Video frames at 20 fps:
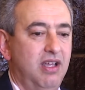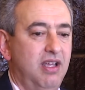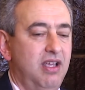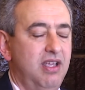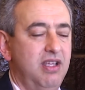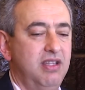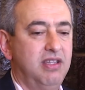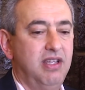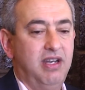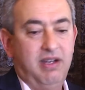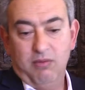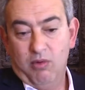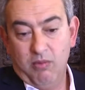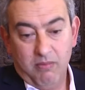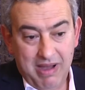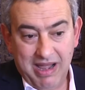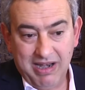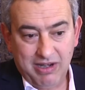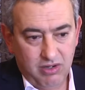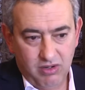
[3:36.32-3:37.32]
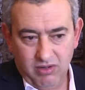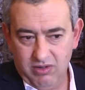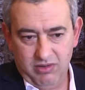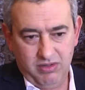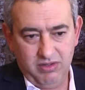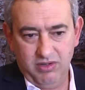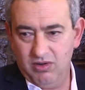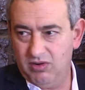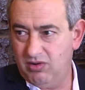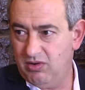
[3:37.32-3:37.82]
Y tenemos un barrio,
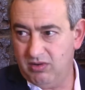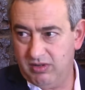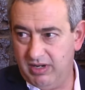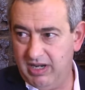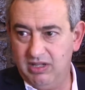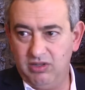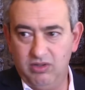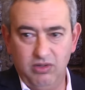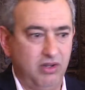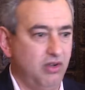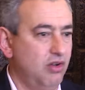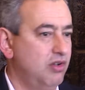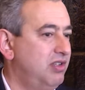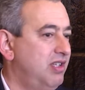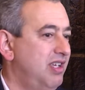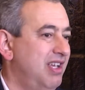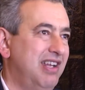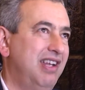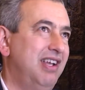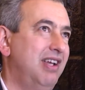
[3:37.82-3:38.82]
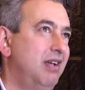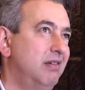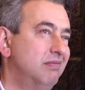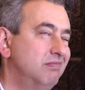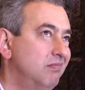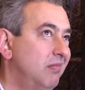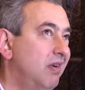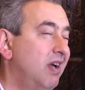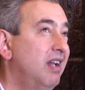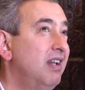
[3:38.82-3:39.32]
lo digo en concreto, que hoy tiene
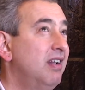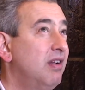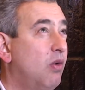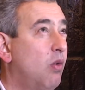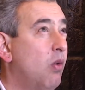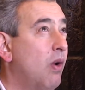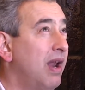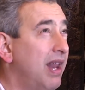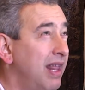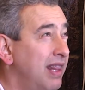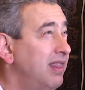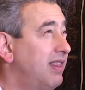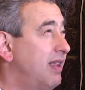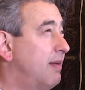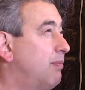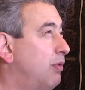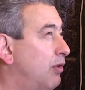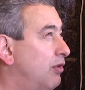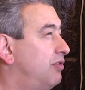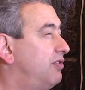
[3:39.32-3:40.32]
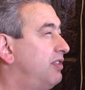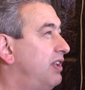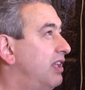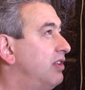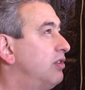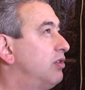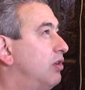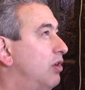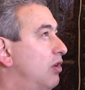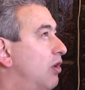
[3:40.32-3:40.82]
el
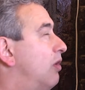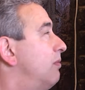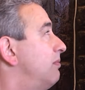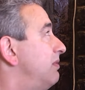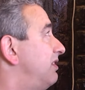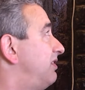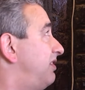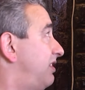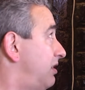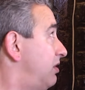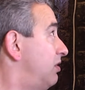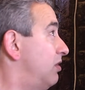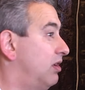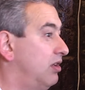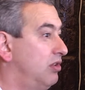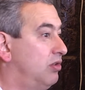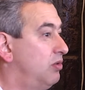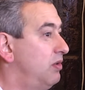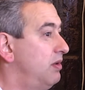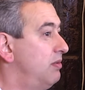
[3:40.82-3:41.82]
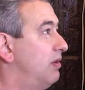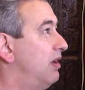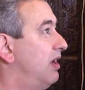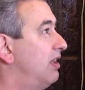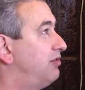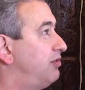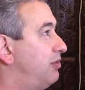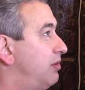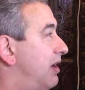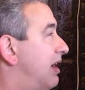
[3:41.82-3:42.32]
40% de los homicidios que tuvimos en
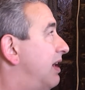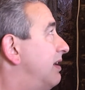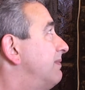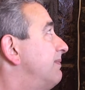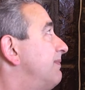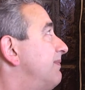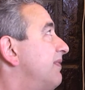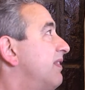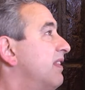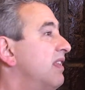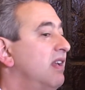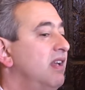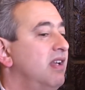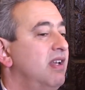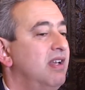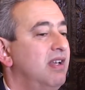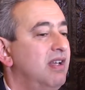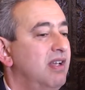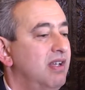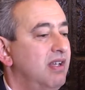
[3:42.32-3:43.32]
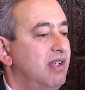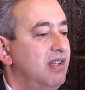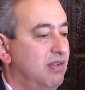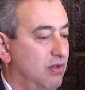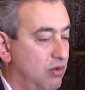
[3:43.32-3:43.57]
la ciudad. Ludueña.